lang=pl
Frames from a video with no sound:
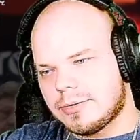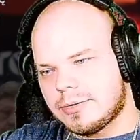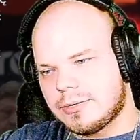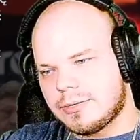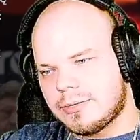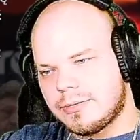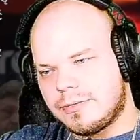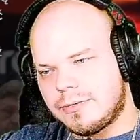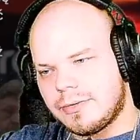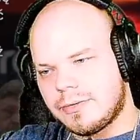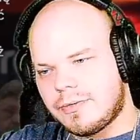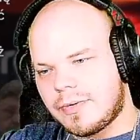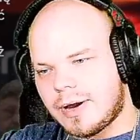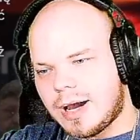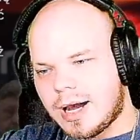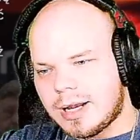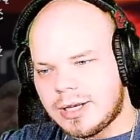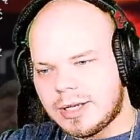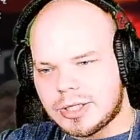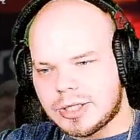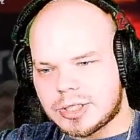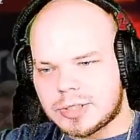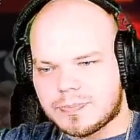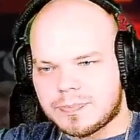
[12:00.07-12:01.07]

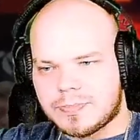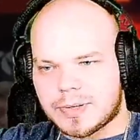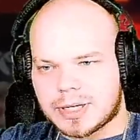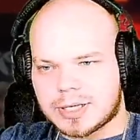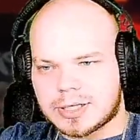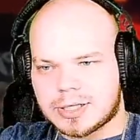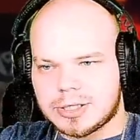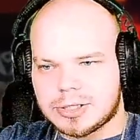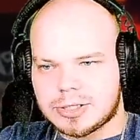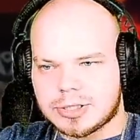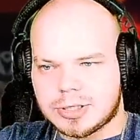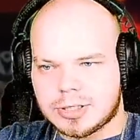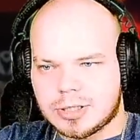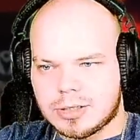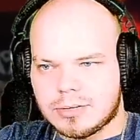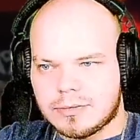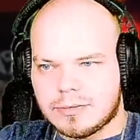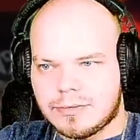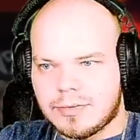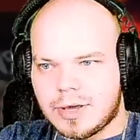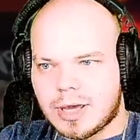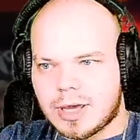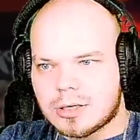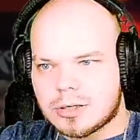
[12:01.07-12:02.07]
wywalić praktycznie
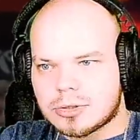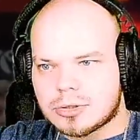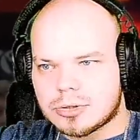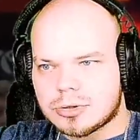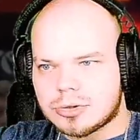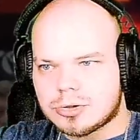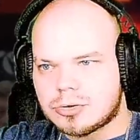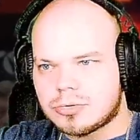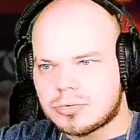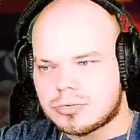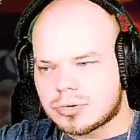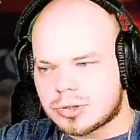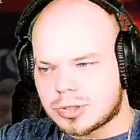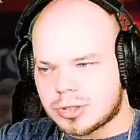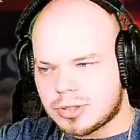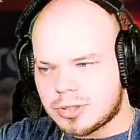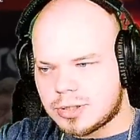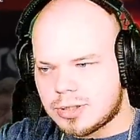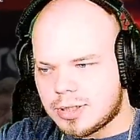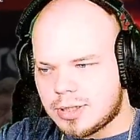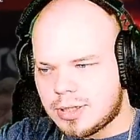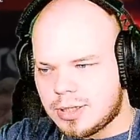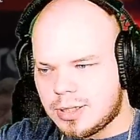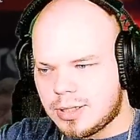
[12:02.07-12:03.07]
większość
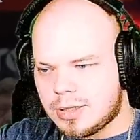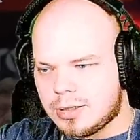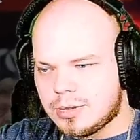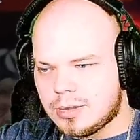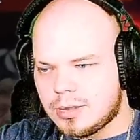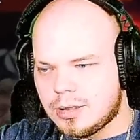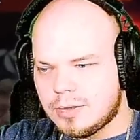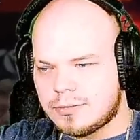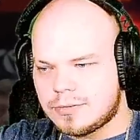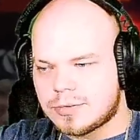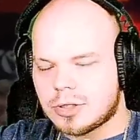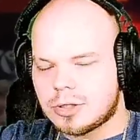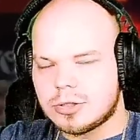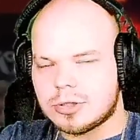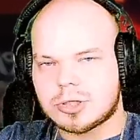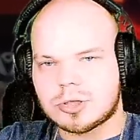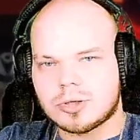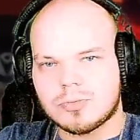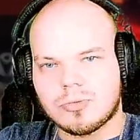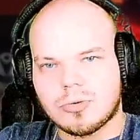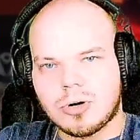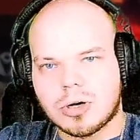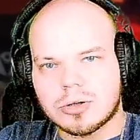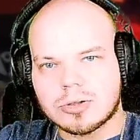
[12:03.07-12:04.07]
drużyny i wziąć
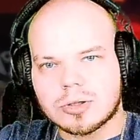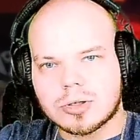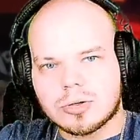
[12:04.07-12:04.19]
młodych